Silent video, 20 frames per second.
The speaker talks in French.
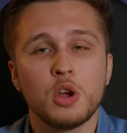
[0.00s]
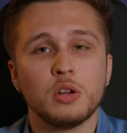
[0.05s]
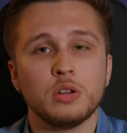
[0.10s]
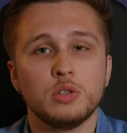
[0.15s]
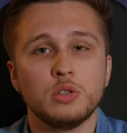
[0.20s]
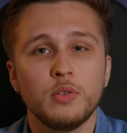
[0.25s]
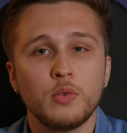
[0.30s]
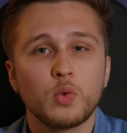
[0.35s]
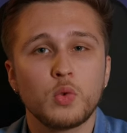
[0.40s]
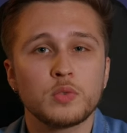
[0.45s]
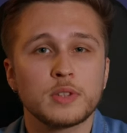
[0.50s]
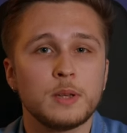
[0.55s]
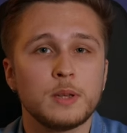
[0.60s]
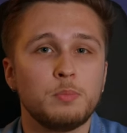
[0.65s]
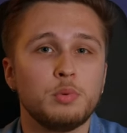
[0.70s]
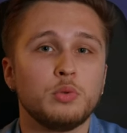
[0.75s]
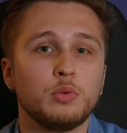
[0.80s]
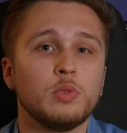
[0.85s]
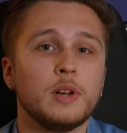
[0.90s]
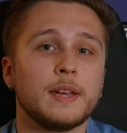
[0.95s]
je vous conseille
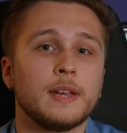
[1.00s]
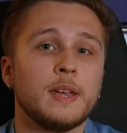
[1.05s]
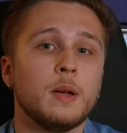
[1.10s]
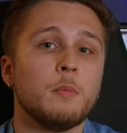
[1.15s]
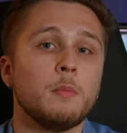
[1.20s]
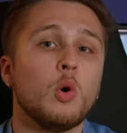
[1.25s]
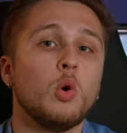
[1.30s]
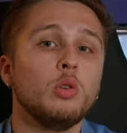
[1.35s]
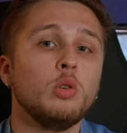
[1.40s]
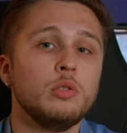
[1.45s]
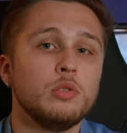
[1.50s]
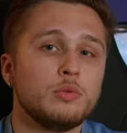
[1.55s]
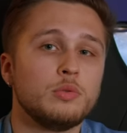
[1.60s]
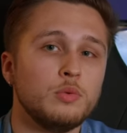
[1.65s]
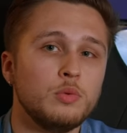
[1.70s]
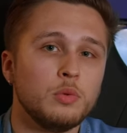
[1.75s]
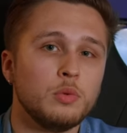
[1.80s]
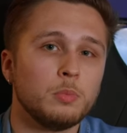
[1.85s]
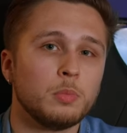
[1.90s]
plutôt la gamme au-dessus,